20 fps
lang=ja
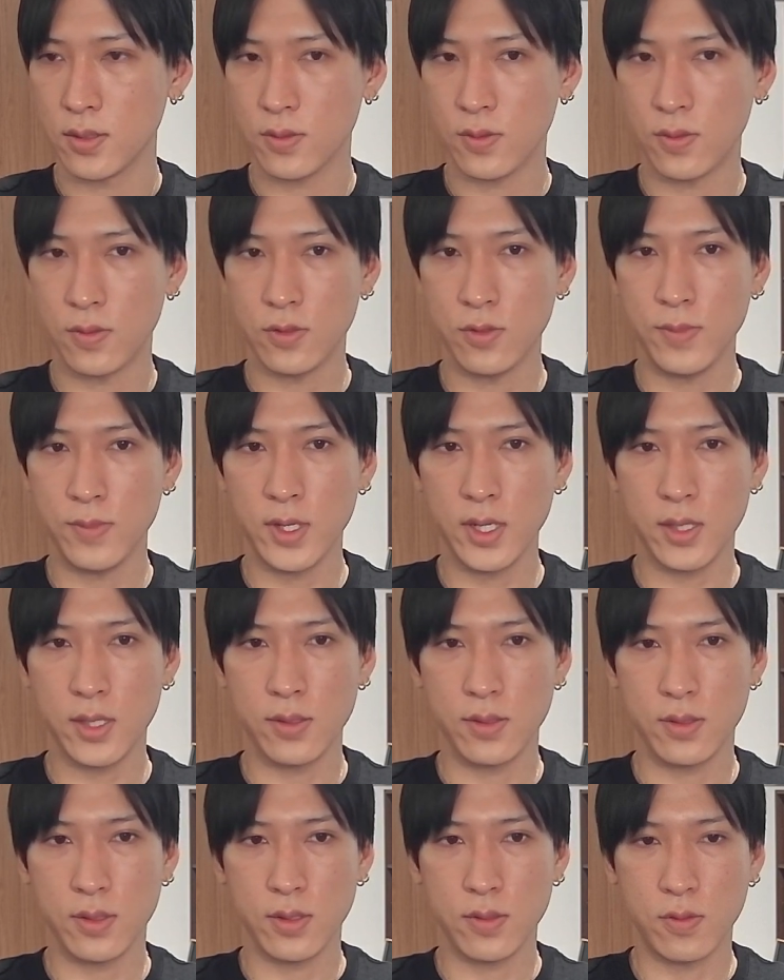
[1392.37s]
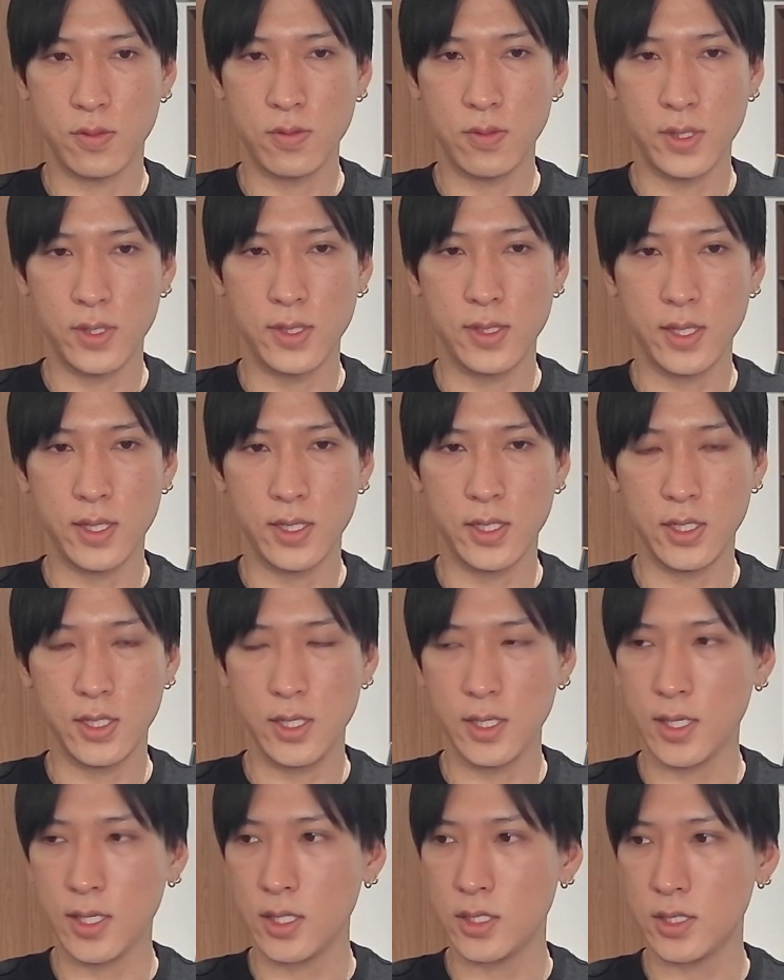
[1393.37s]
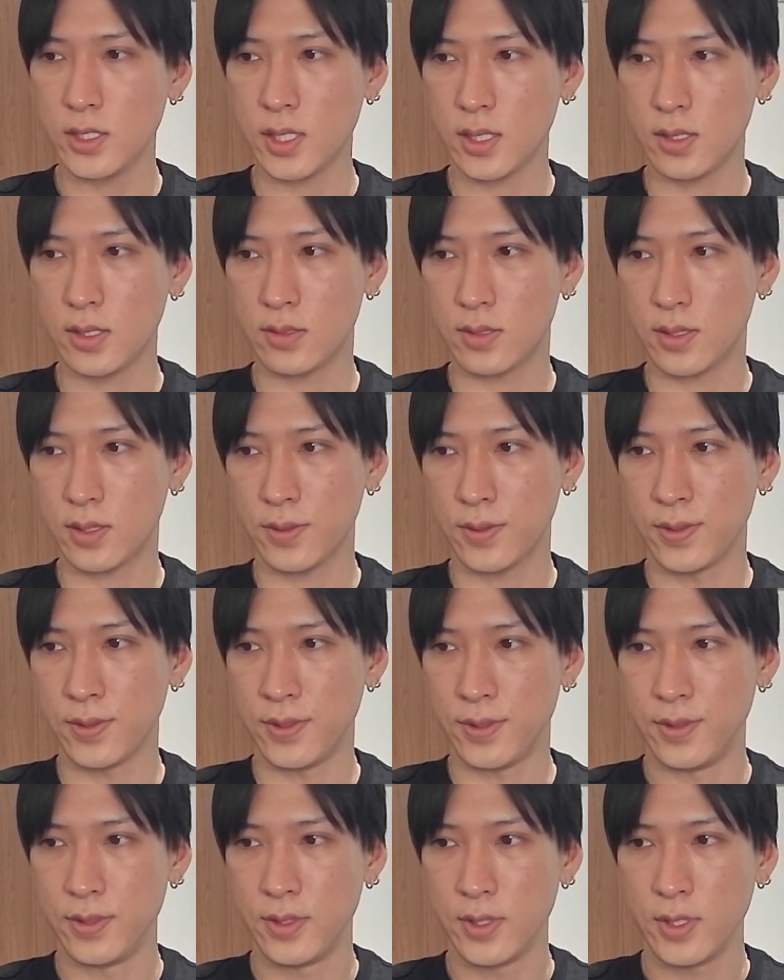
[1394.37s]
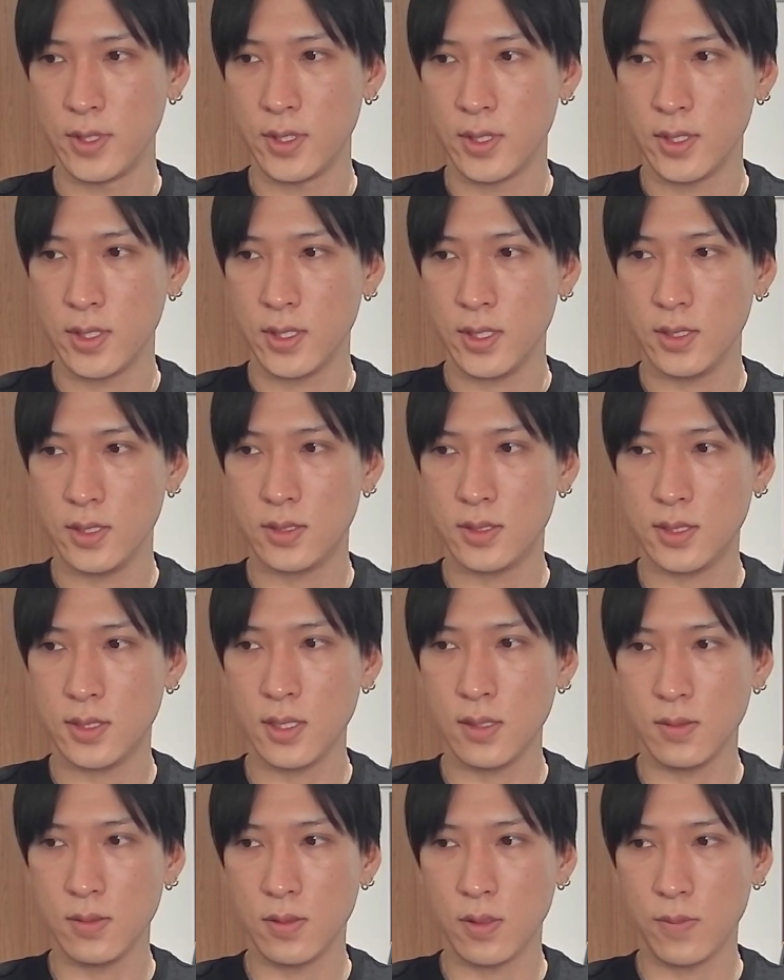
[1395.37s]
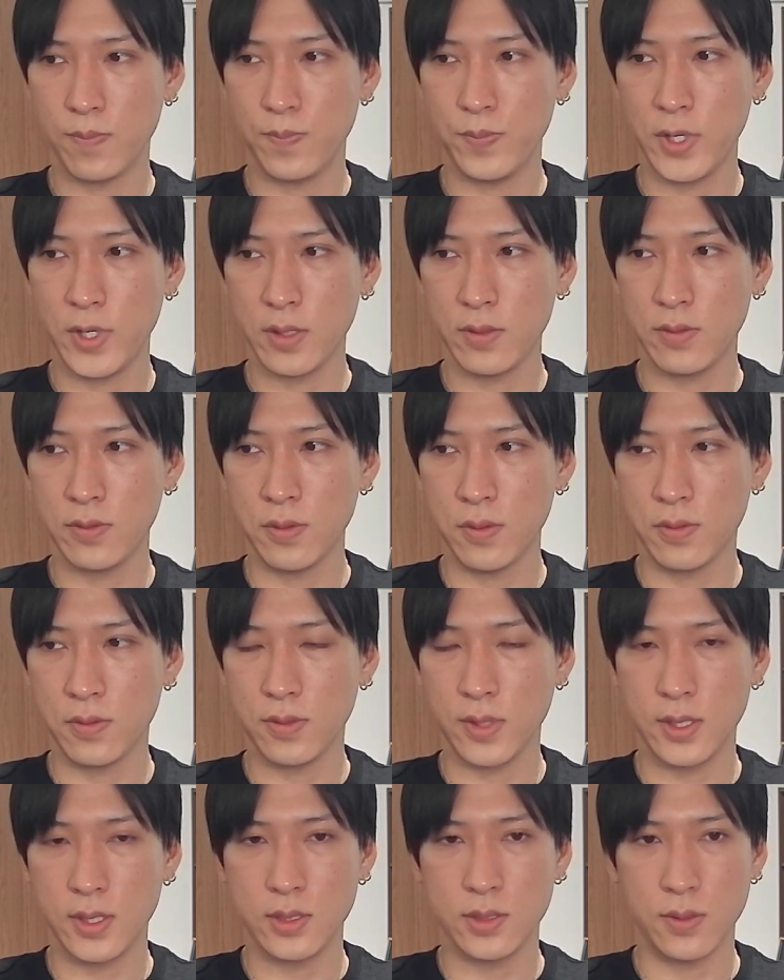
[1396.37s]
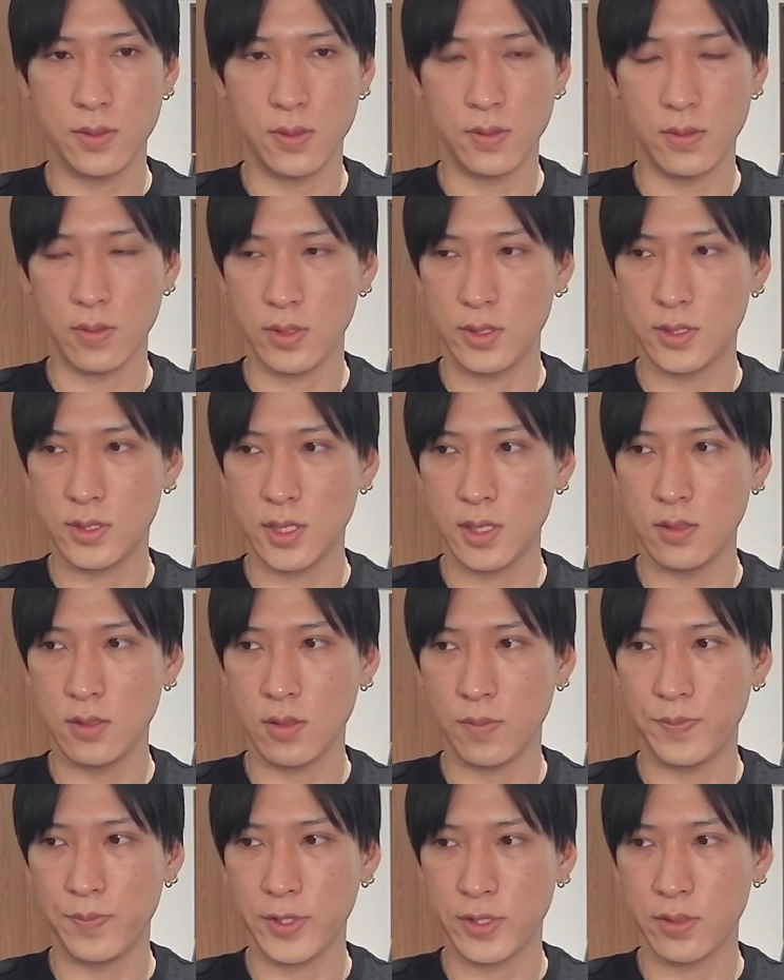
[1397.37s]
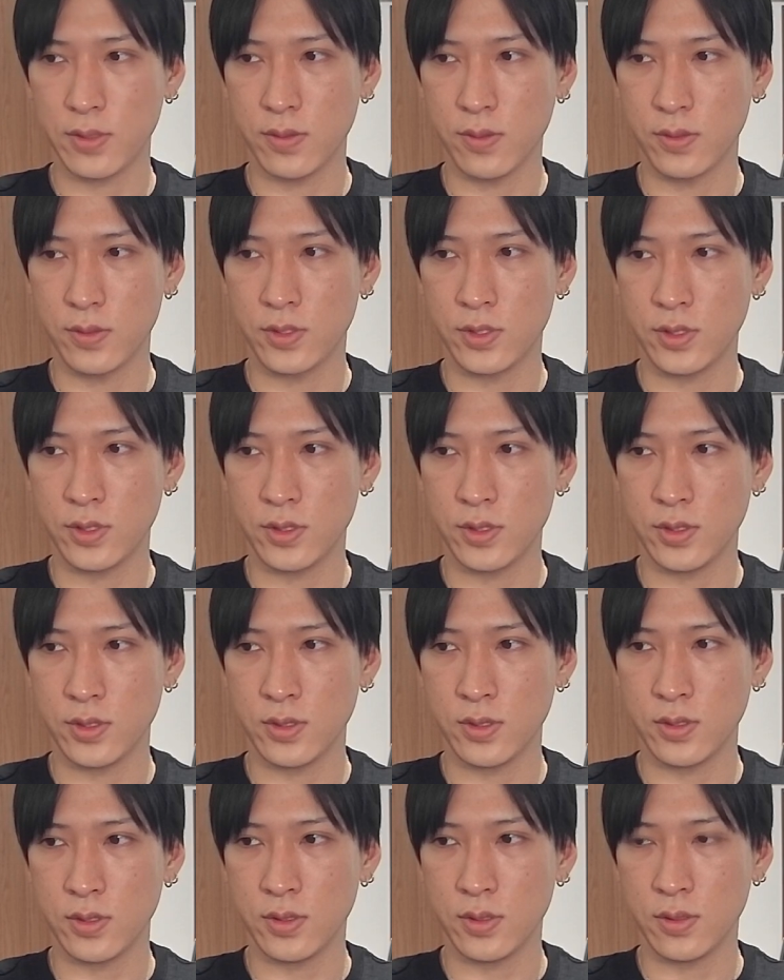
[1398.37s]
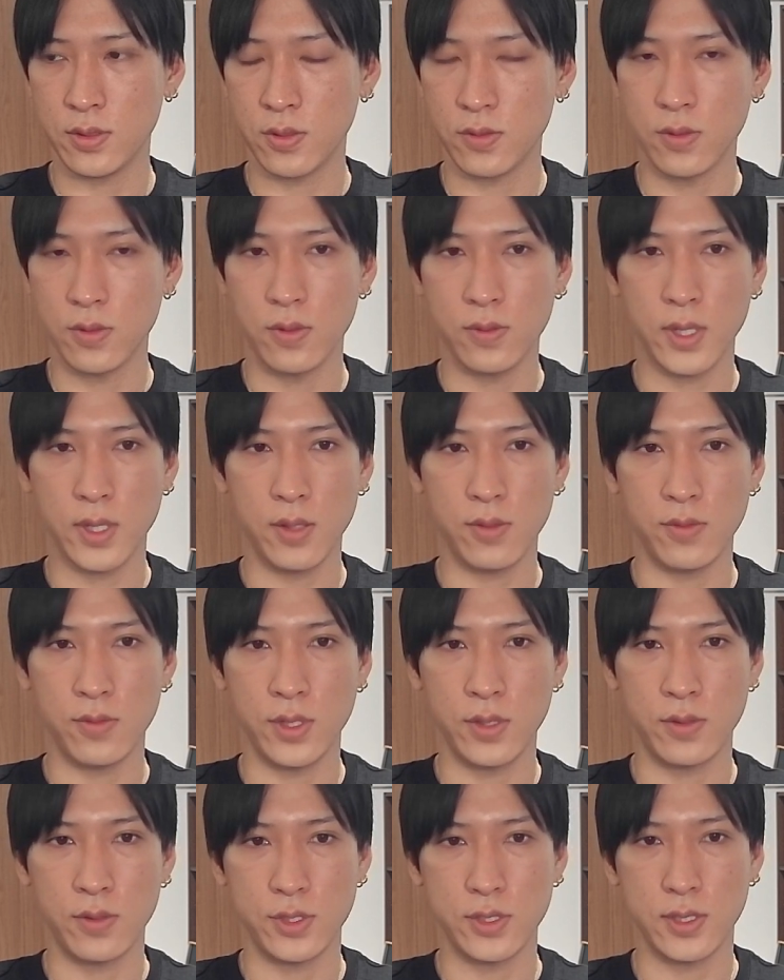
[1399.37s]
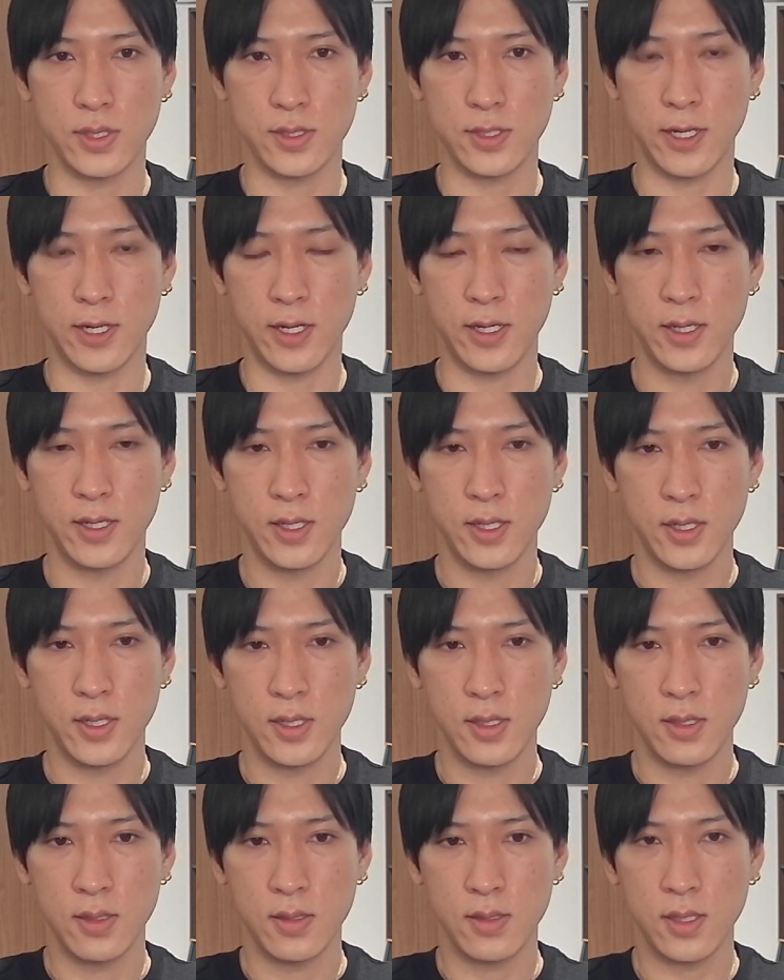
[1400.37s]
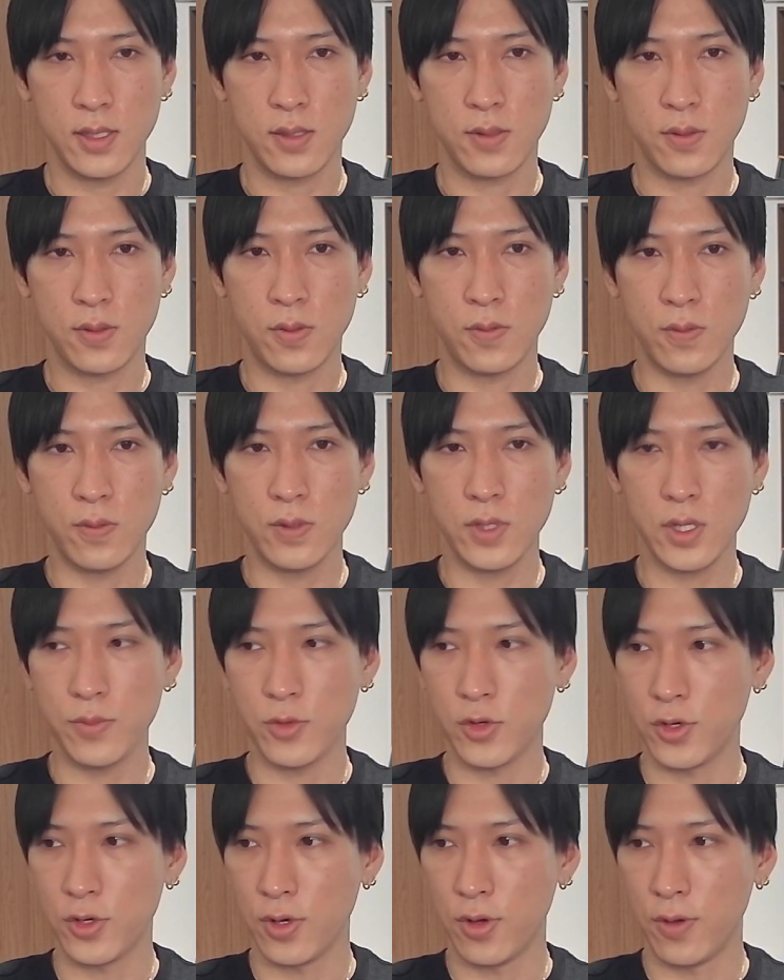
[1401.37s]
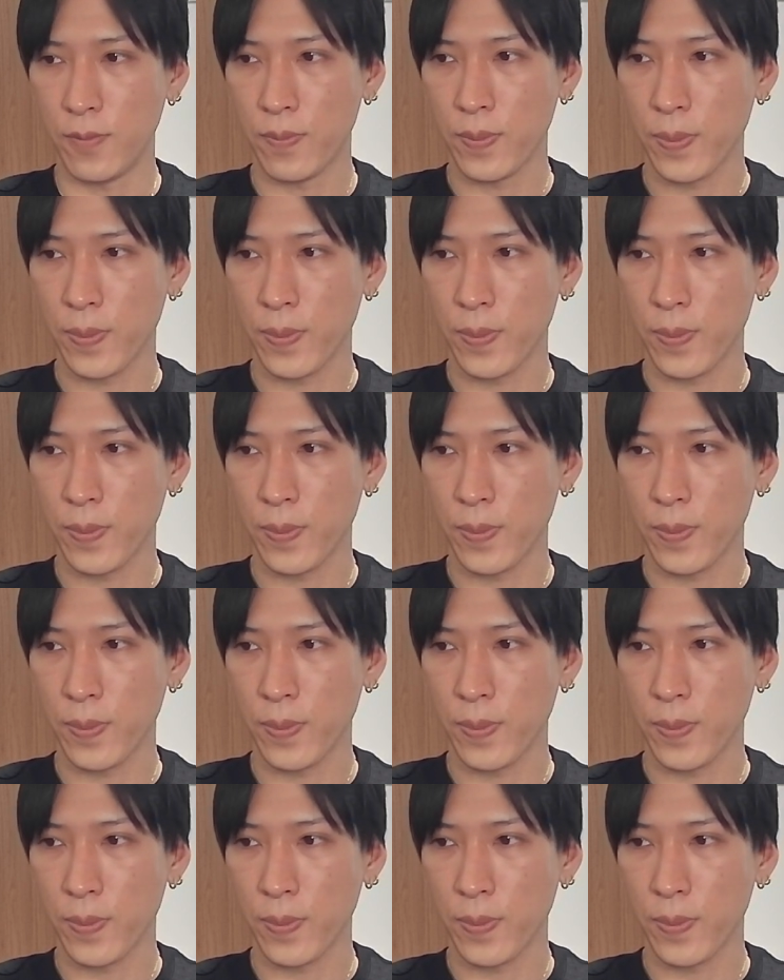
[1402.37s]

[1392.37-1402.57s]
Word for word: ここまで、ここは一旦切り返したんですけど、1600億円相当、1656億円売り越しですね。で、ここでも